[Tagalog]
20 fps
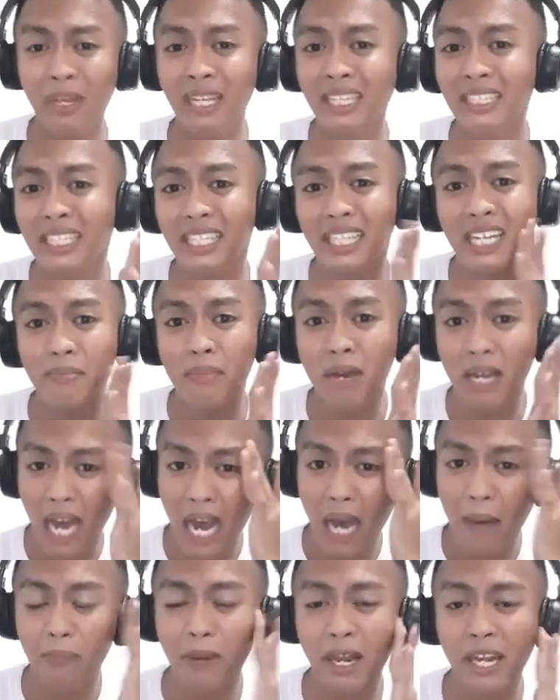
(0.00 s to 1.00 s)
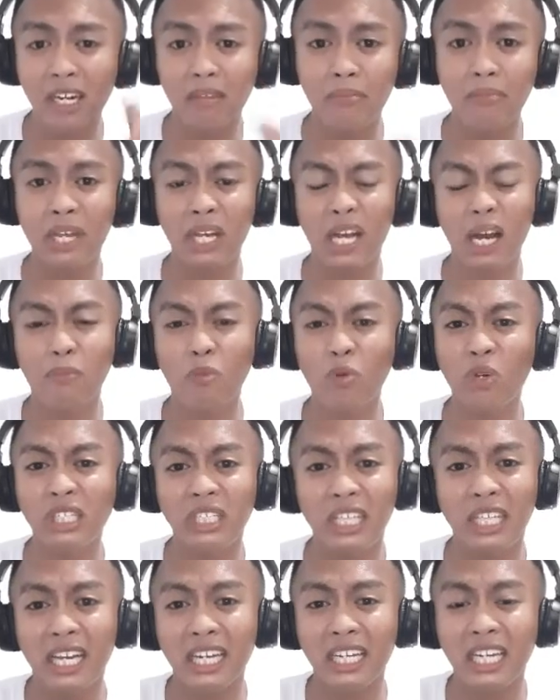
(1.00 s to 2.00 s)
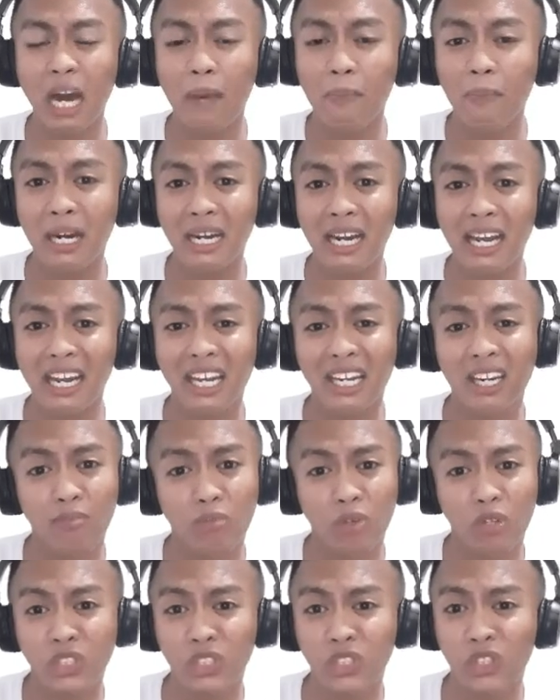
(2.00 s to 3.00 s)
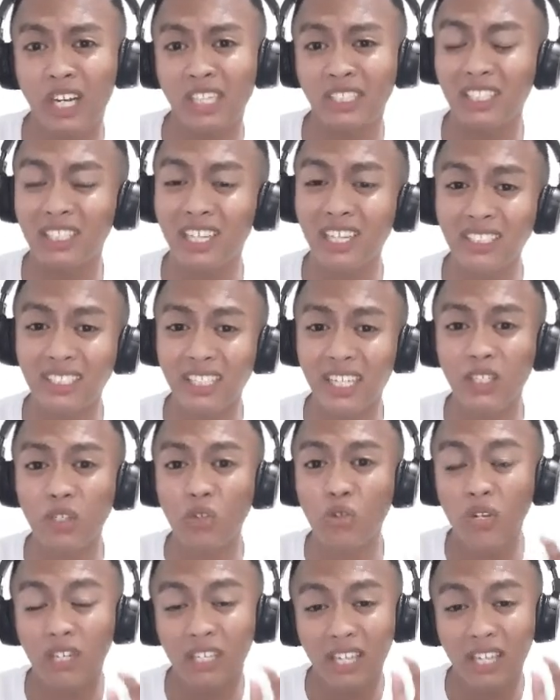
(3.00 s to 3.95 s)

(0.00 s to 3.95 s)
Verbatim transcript: hindi ka mag-a-apply ng makeup kung hindi ka nakapaglagay ng moisturizer kasi yung